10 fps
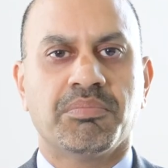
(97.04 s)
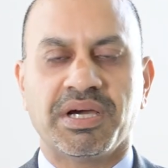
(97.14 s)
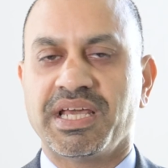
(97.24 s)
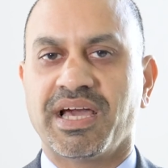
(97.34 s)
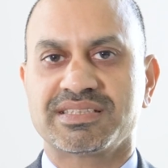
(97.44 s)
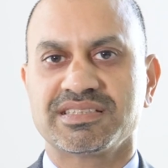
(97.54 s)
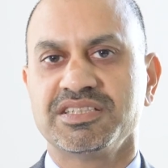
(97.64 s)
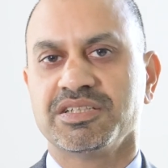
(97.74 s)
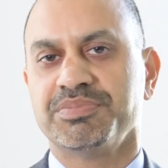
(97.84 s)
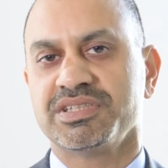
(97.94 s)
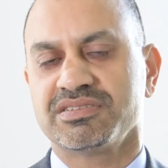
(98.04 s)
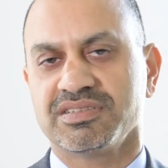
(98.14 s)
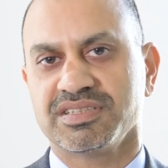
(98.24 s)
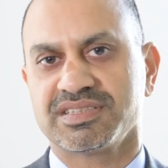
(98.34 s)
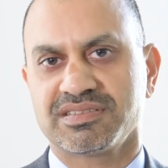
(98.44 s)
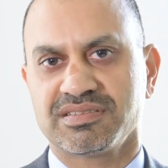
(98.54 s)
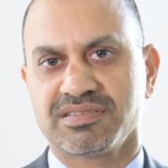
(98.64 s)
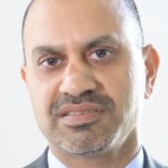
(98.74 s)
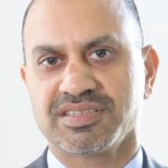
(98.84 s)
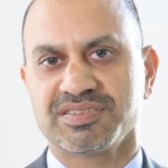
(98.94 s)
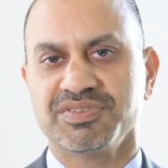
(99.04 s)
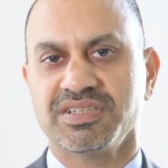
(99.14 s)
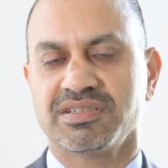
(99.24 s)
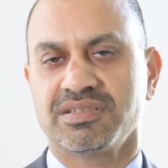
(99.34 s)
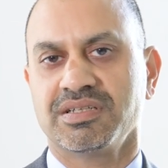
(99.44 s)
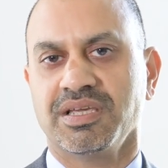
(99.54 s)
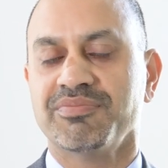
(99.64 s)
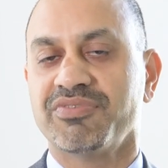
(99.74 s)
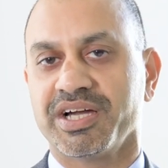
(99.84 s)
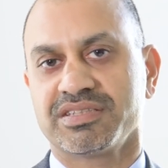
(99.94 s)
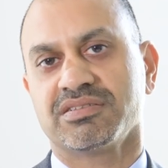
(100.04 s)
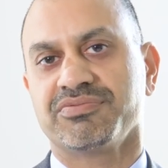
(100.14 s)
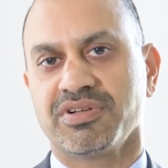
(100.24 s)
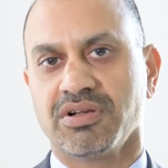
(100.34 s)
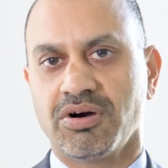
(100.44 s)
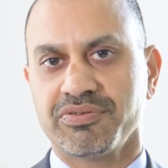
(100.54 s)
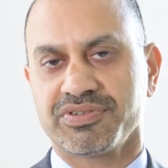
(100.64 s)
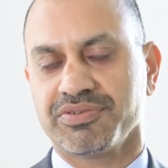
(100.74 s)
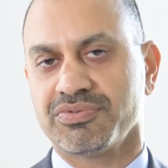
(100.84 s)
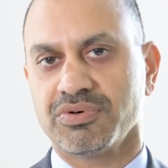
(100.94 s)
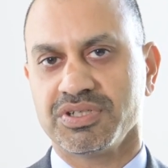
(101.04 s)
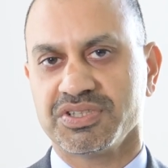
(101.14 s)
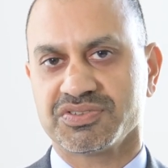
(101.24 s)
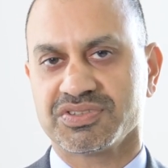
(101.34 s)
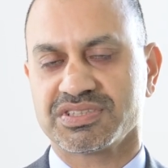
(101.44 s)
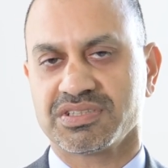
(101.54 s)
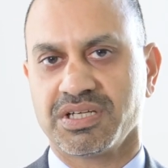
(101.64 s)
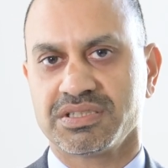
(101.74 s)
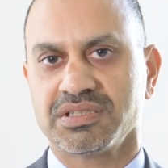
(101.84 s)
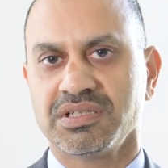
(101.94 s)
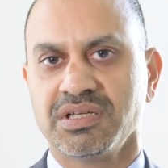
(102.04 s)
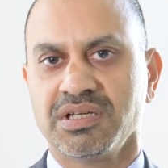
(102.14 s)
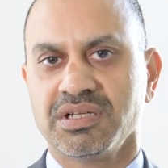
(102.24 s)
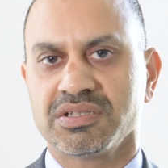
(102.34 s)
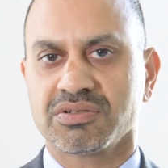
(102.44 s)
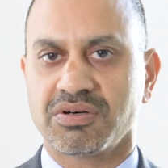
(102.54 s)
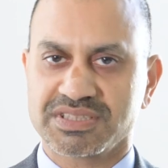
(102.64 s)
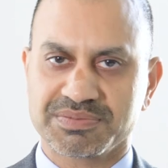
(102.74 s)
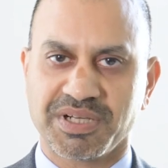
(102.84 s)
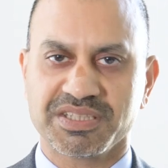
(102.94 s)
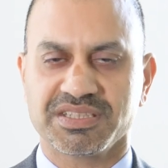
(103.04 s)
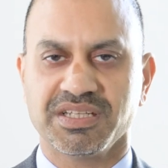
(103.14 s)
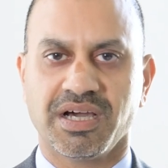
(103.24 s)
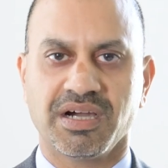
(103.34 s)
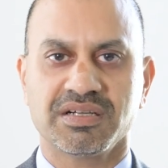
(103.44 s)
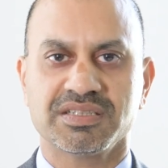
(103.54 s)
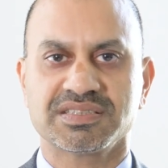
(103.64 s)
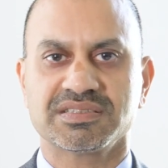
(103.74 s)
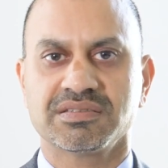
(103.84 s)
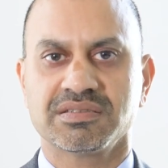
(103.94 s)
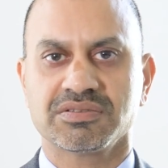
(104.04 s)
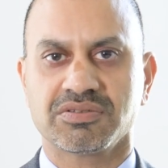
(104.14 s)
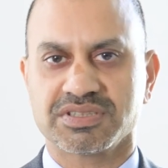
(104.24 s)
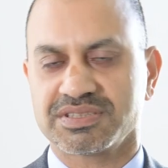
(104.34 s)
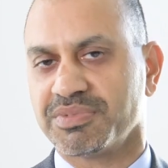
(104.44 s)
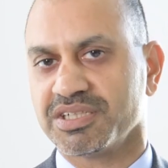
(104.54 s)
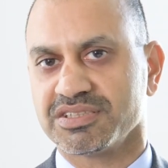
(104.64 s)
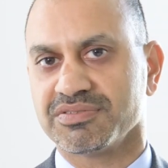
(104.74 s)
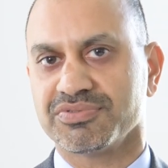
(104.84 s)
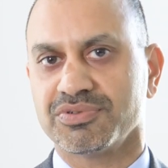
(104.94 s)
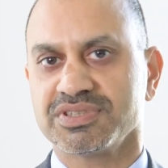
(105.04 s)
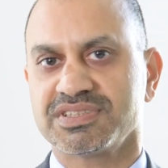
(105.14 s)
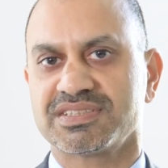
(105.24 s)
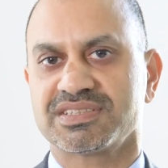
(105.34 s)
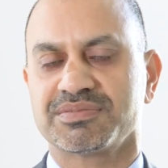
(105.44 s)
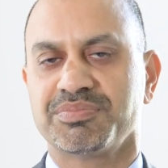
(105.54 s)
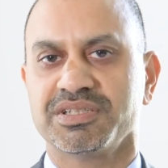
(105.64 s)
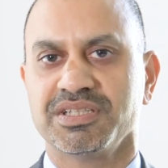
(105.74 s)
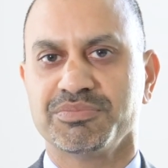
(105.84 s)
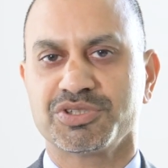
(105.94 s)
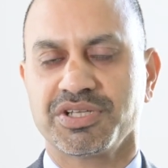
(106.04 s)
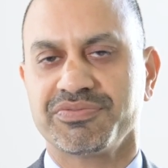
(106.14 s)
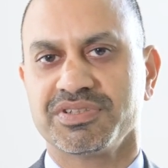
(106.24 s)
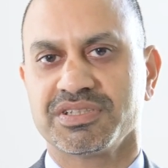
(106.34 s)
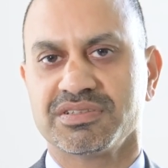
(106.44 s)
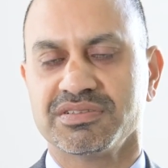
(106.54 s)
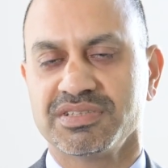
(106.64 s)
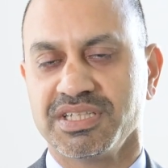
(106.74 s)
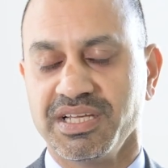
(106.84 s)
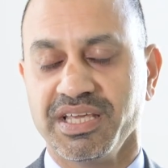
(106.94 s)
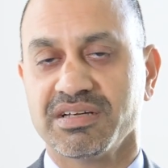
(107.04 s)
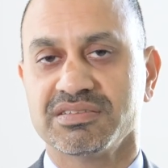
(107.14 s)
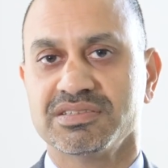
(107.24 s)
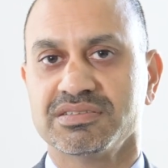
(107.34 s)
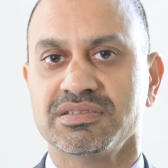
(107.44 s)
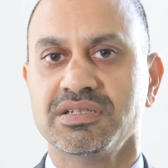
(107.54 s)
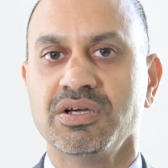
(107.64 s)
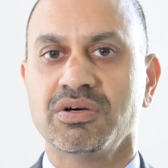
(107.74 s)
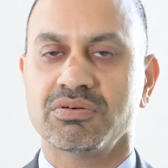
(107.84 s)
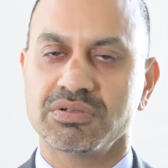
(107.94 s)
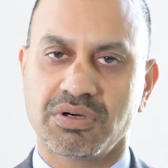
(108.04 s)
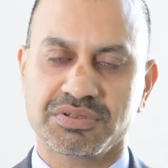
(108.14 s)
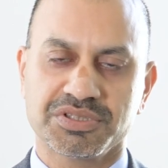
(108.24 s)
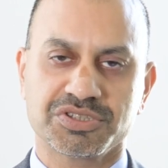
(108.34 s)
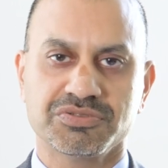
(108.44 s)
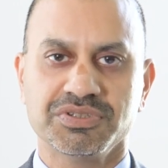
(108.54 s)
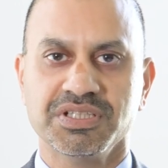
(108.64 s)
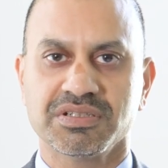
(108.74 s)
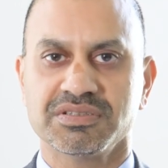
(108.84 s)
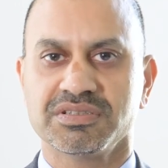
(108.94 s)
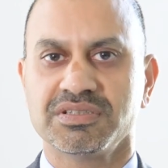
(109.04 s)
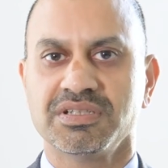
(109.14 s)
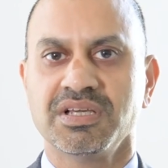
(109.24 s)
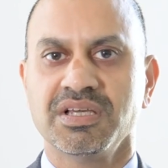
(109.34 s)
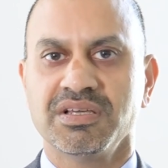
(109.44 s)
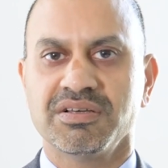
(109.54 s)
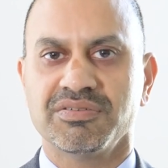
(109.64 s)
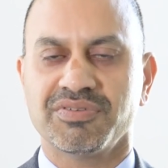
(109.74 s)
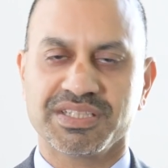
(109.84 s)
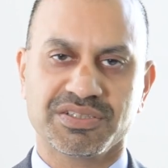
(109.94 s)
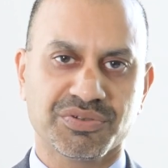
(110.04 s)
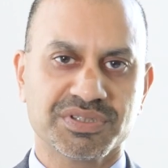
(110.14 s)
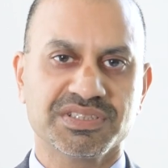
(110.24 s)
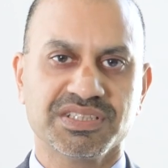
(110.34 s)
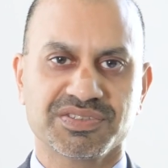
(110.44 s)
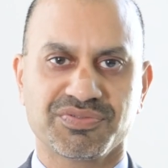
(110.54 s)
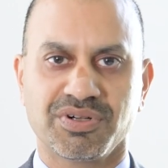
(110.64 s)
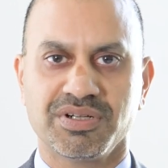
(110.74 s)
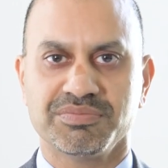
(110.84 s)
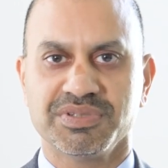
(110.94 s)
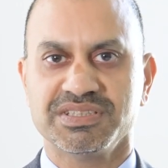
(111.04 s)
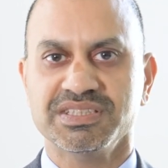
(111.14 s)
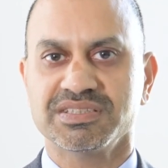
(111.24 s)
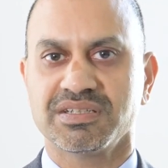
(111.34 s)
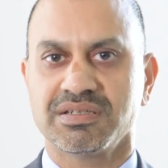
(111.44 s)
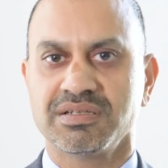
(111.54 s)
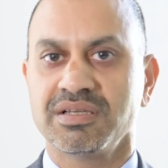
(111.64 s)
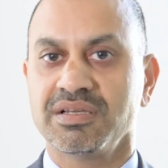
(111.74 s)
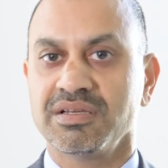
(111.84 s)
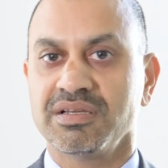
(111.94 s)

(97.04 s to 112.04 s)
Meine herzliche Bitte ist, dass wir im weiteren Verlauf der Vorlesungszeit trotz manchen Ärgers, trotz manchen Frusts bei den Beschäftigten, den Lehrenden und auch den Studierenden weiter rücksichtsvoll mit dieser